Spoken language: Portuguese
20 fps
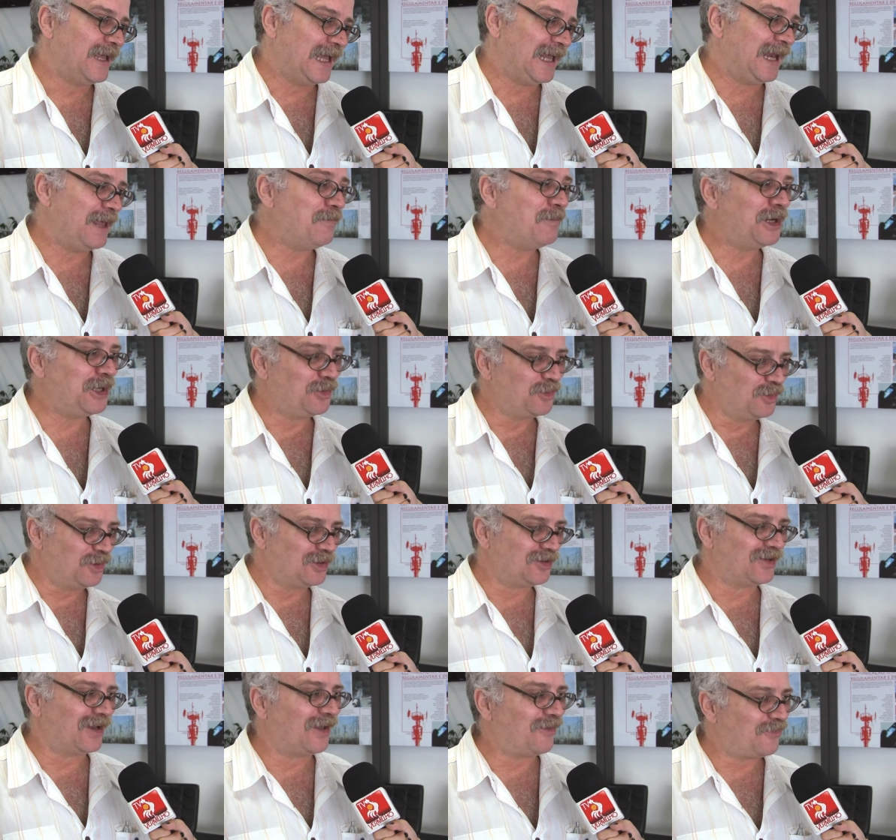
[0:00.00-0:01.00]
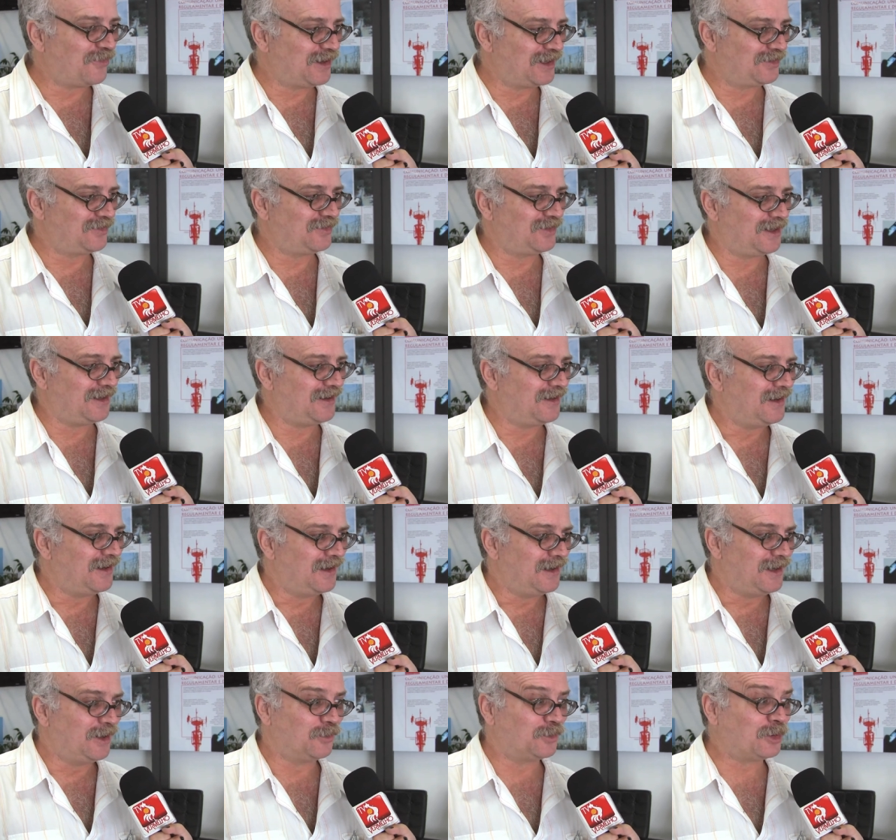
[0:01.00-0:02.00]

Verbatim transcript: ela é manhosa, ela fala assim, não,